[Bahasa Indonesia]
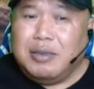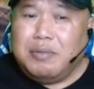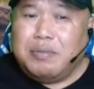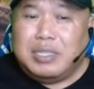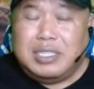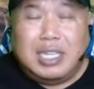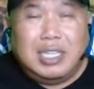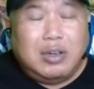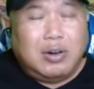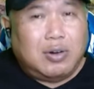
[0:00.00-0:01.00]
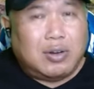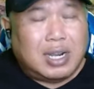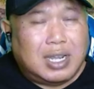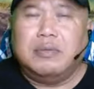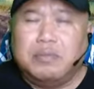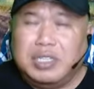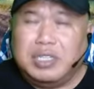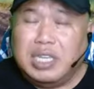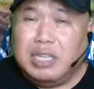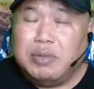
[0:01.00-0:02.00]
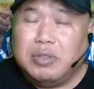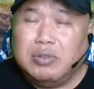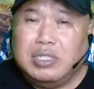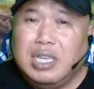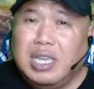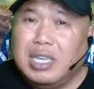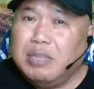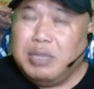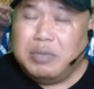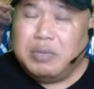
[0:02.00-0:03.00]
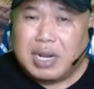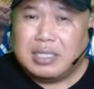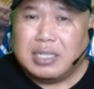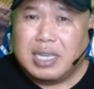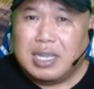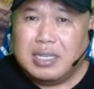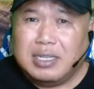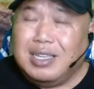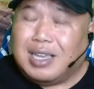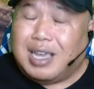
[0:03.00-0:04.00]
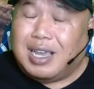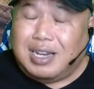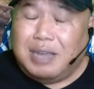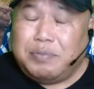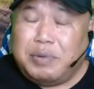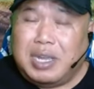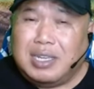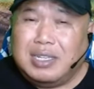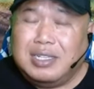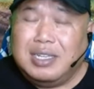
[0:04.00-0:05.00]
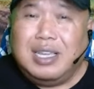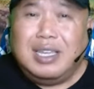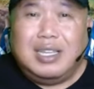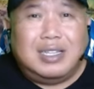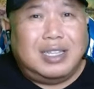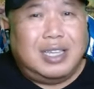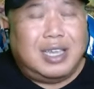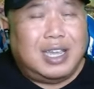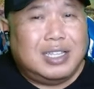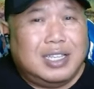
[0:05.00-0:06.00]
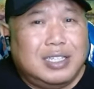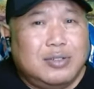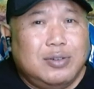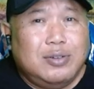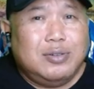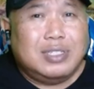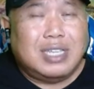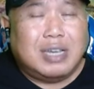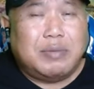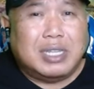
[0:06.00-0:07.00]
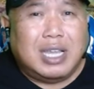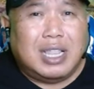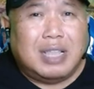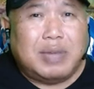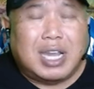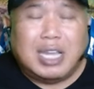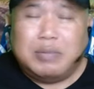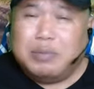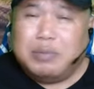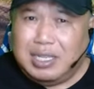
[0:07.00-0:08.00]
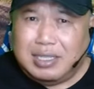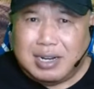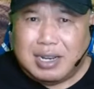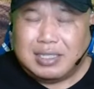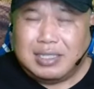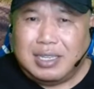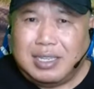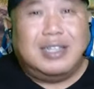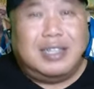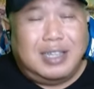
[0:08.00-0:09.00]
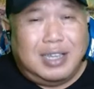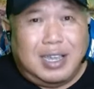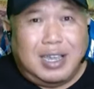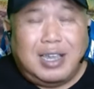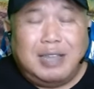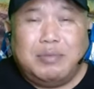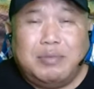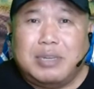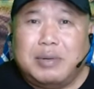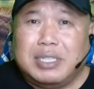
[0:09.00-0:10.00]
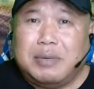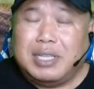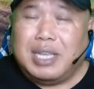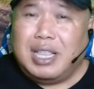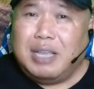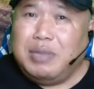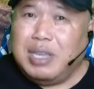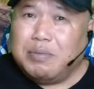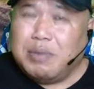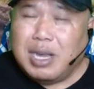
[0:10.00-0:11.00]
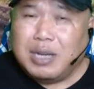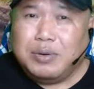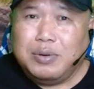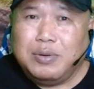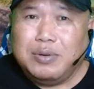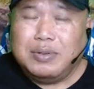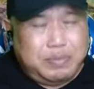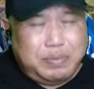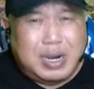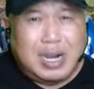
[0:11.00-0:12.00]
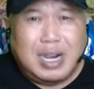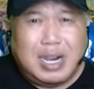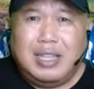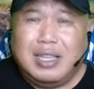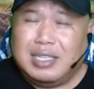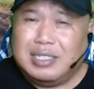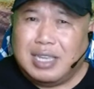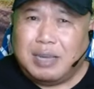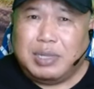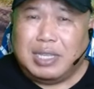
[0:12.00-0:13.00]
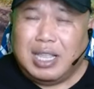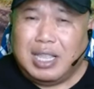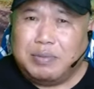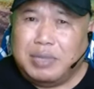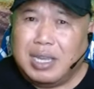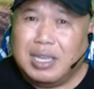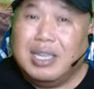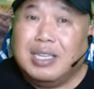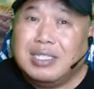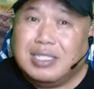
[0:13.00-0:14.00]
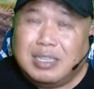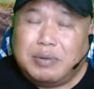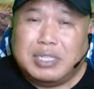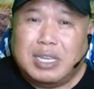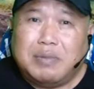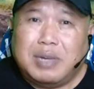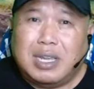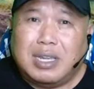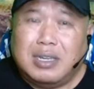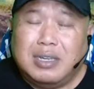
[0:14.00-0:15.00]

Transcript: menjadi orang, menjadi manusia yang lebih perasa. Karena apa? Di atas gunung sahabat alam akan berinteraksi dengan sahabat-sahabat alam yang baru, bahkan dengan sahabat alam yang sama-sama